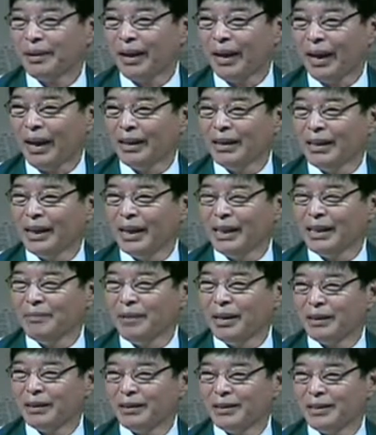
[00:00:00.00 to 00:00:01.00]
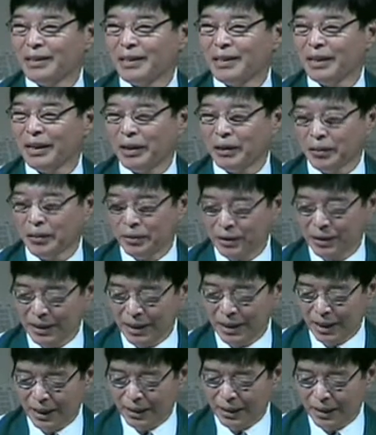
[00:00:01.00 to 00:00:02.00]
하나님의 뜻이라고
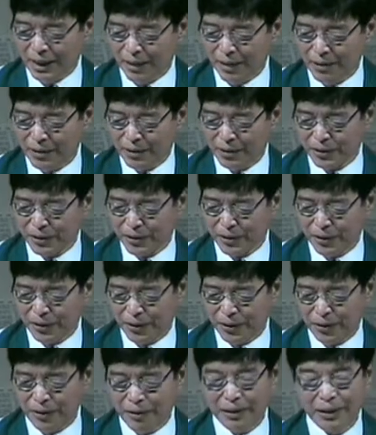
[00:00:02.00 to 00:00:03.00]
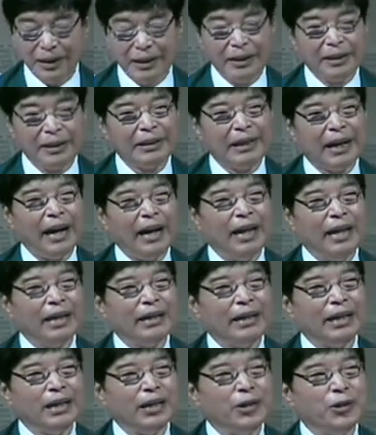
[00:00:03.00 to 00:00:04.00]
이야기하면서도
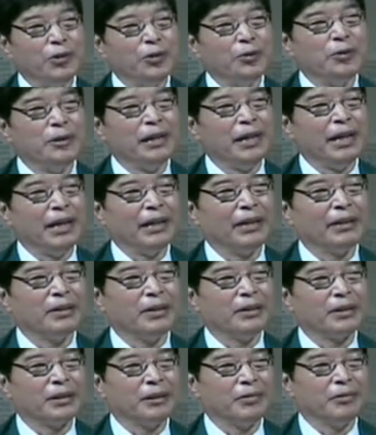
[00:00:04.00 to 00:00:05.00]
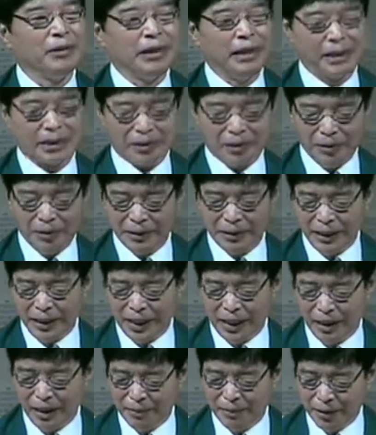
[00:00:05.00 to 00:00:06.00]
나에게 유리한 것을 우리가
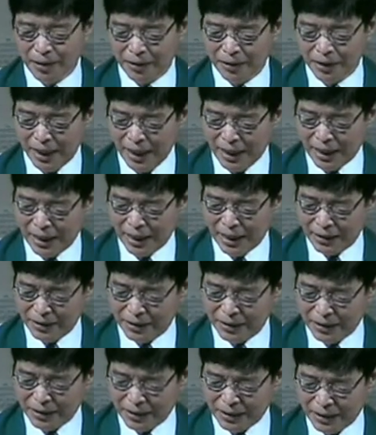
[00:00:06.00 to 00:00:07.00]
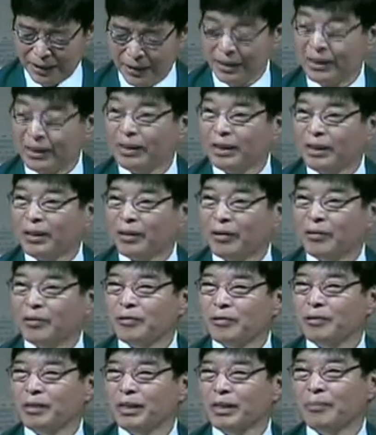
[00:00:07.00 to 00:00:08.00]
선택하며 나아가는 것이 오늘
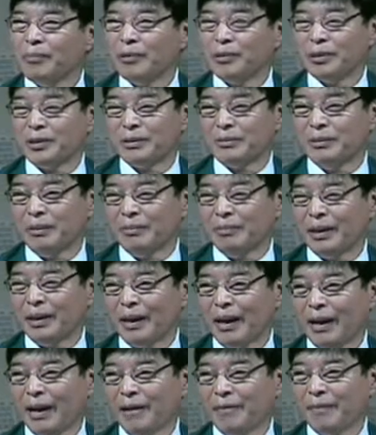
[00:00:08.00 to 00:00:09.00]
우리의 모습입니다.